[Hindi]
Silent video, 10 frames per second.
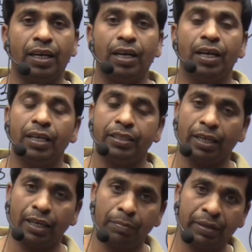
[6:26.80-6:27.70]
ठीक ना
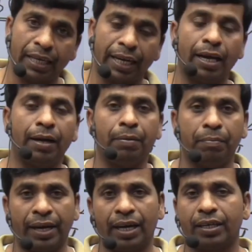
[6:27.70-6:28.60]
जंगल में जाना
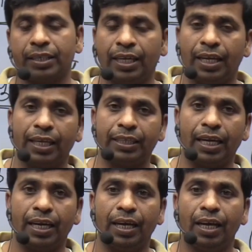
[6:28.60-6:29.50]
मना कर दिया
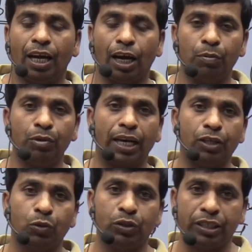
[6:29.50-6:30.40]
जाता है अब
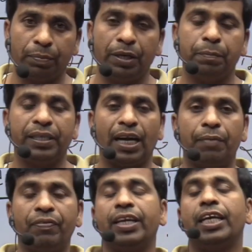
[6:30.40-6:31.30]
उनका जो ज़मीन पे
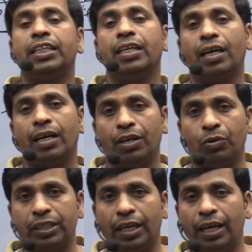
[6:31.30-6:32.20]
जहाँ पे खेती कर
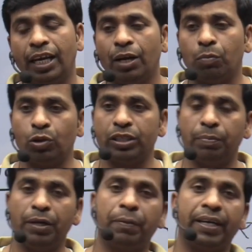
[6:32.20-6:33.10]
रहे होते हैं
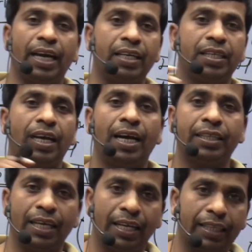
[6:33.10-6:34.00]
वो ज़मीन पर टैक्स
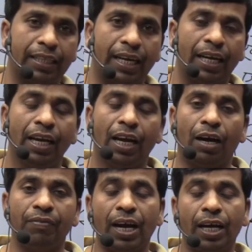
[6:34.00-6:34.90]
लगा दिया जाता है
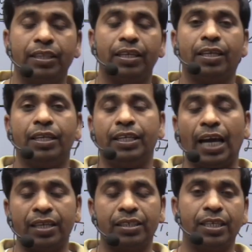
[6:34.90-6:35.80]
अब यहाँ तक
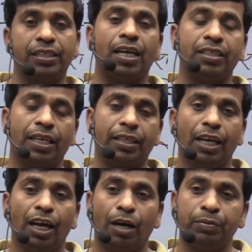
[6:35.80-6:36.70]
कि टैक्स के साथ
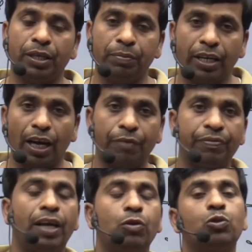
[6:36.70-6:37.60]
साथ अब ज़मीन
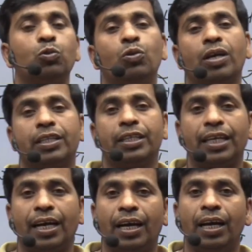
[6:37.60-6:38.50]
हड़पना लोग शुरू कर
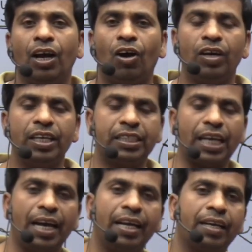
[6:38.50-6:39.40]
देता है और
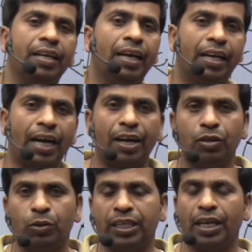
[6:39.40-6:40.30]
ये सारे
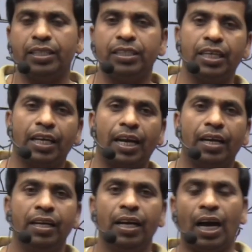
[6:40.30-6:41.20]
कारण होते हैं जिसके
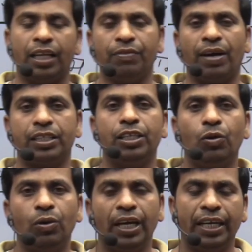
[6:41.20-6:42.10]
कारण
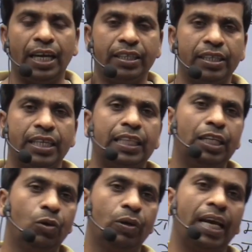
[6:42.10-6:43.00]
आदिवासी लोग या
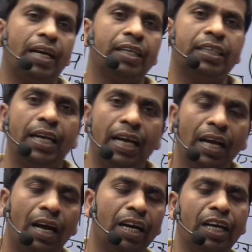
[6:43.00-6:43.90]
जनजाति लोग क्या करते
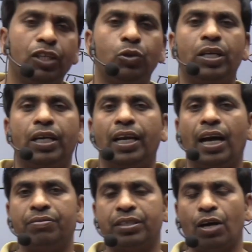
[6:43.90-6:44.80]
हैं अंग्रेजों के
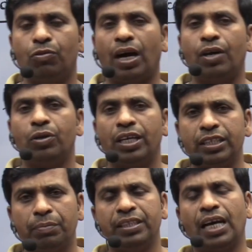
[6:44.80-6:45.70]
खिलाफ साहूकारों
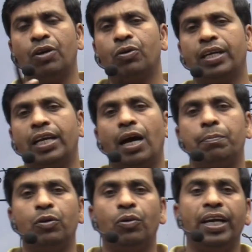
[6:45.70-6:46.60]
के जमींदारों के
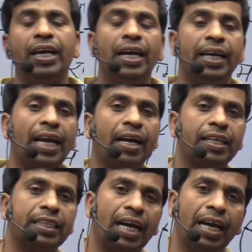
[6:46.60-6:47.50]
खिलाफ इन्होंने
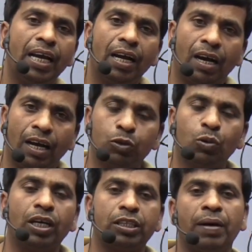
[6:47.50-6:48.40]
क्या करता है
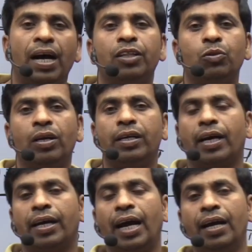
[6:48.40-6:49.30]
अंतोगतवा
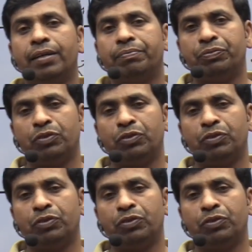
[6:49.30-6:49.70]
आंदोलन करना